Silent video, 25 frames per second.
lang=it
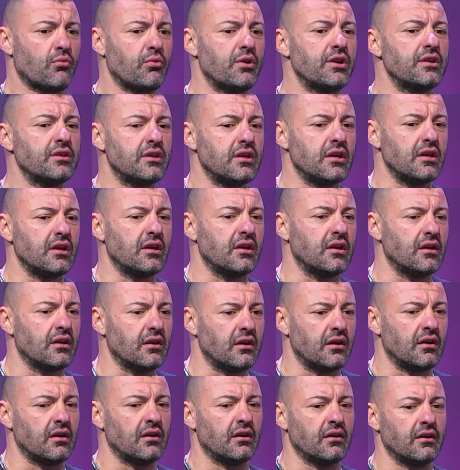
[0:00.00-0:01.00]

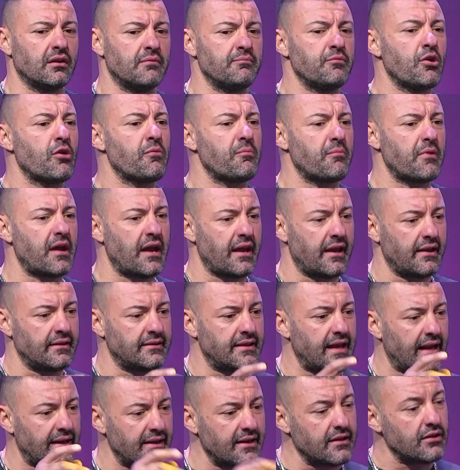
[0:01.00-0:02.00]
Quindi eh, mio,
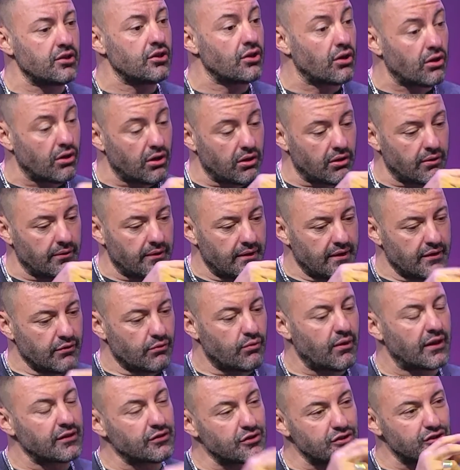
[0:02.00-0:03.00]
eh, lì, io
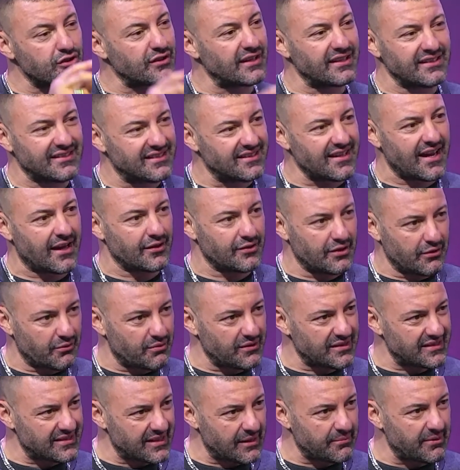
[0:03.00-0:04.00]
quando sono entrato
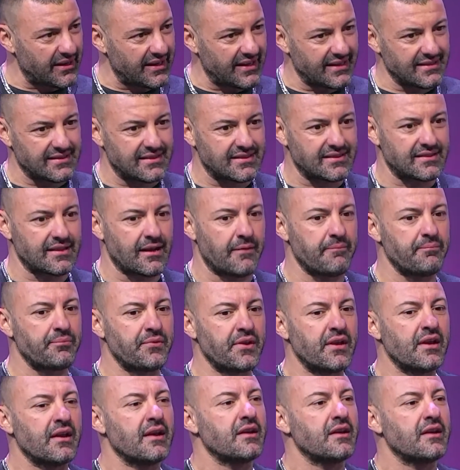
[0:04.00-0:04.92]
in questa palestra,